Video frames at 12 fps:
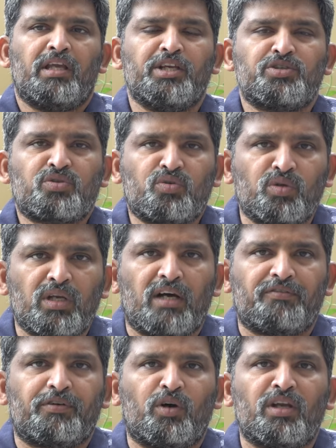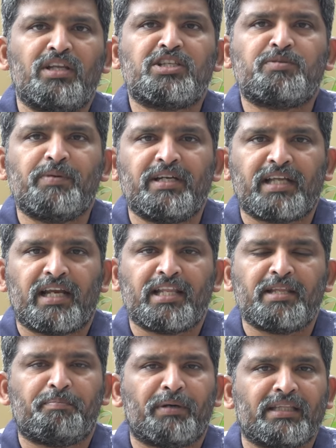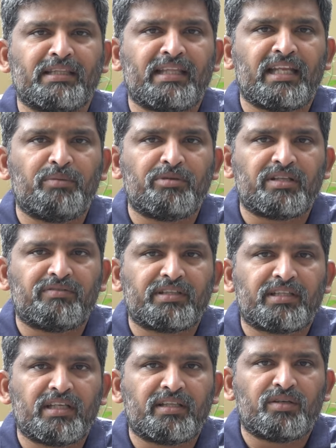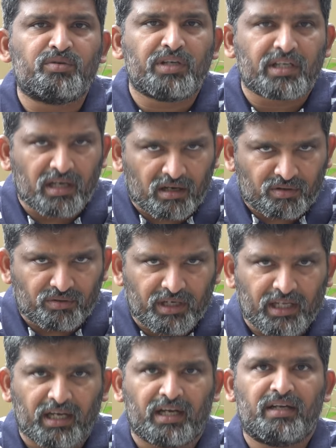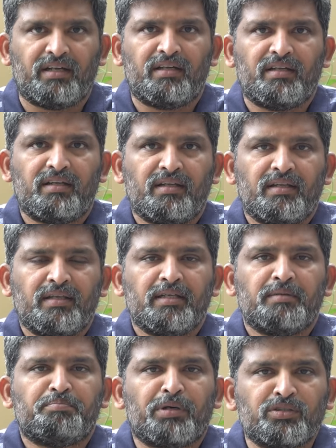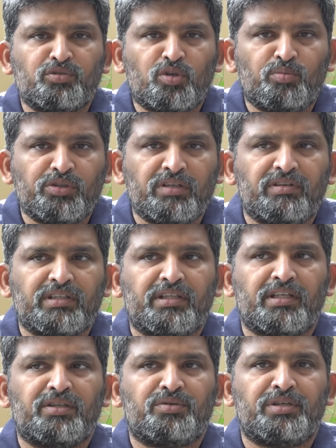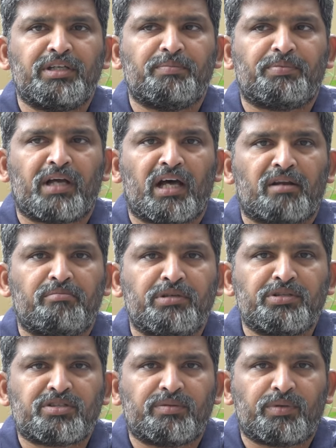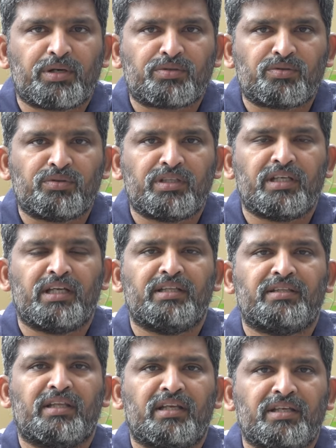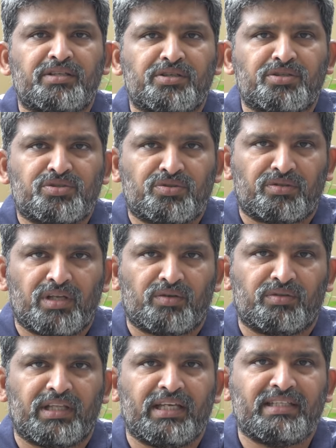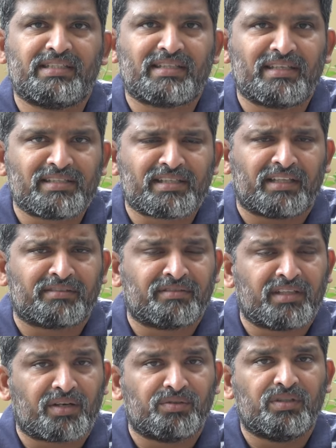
ఈ స్కూల్ ఆఫ్ హోలీ స్పిరిట్ అనేది పద్దెనిమిదవ తేదీ నుండి కాకుండా పంతొమ్మిదవ తేదీ నుండి ప్రారంభించబడుతుంది అని తెలియజేస్తున్నాను దయచేసి అందరూ